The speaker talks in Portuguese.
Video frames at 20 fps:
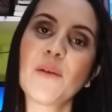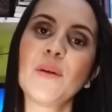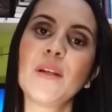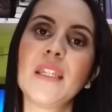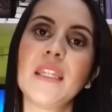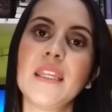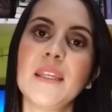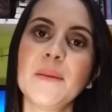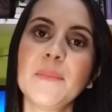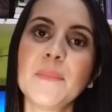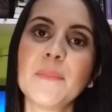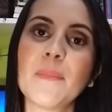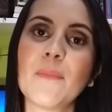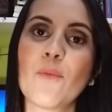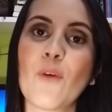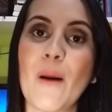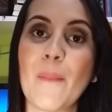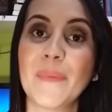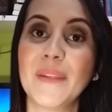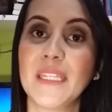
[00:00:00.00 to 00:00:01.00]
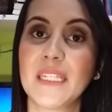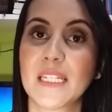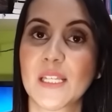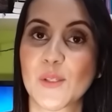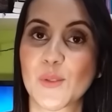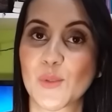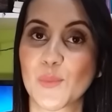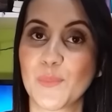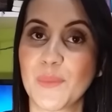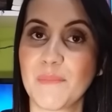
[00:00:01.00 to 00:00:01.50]
eu li O A Menina
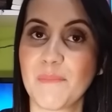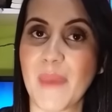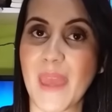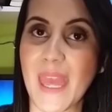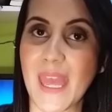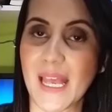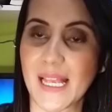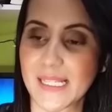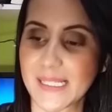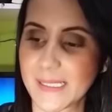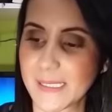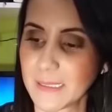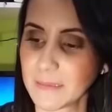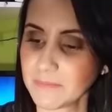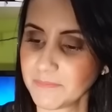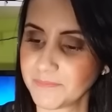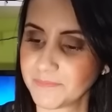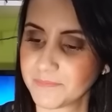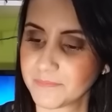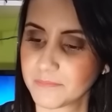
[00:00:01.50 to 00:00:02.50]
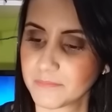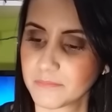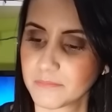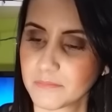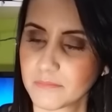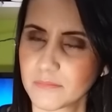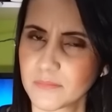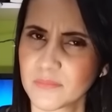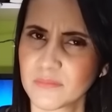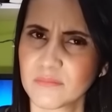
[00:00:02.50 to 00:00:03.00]
Submersa.
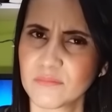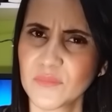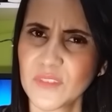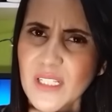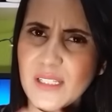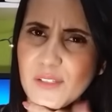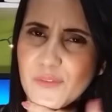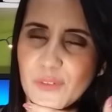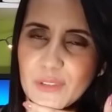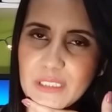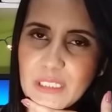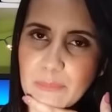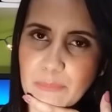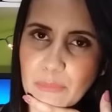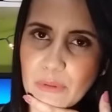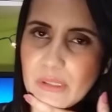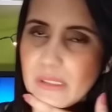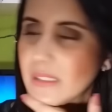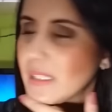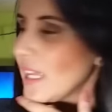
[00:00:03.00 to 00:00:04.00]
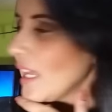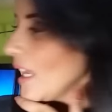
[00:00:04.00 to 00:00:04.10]
Não sei se foi depois